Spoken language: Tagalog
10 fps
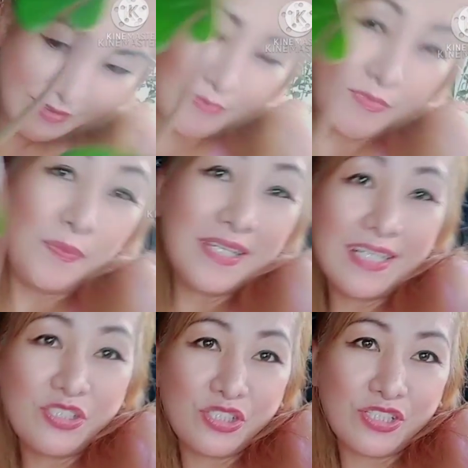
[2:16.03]

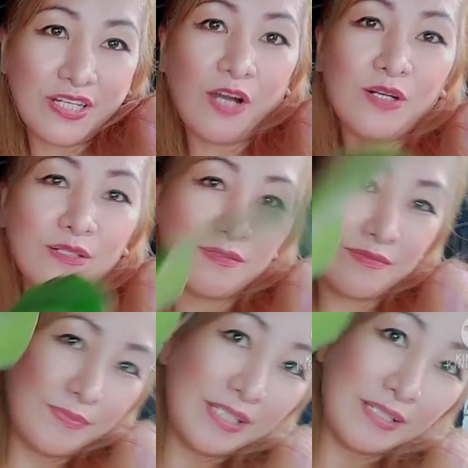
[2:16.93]
Mabigat siya.
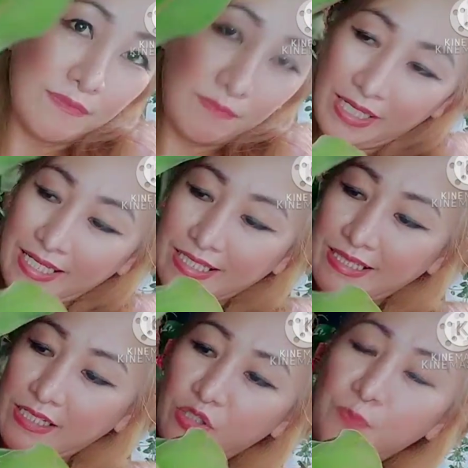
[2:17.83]
Man, maliit
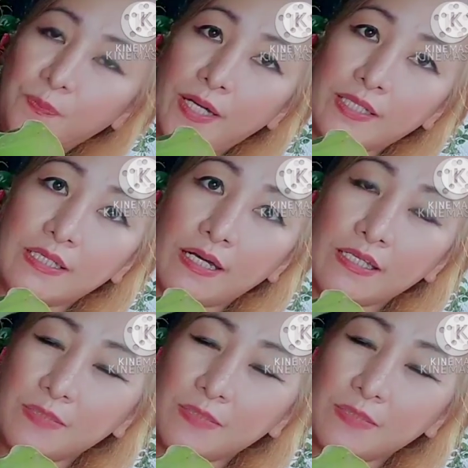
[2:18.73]
lang yung pot, guys.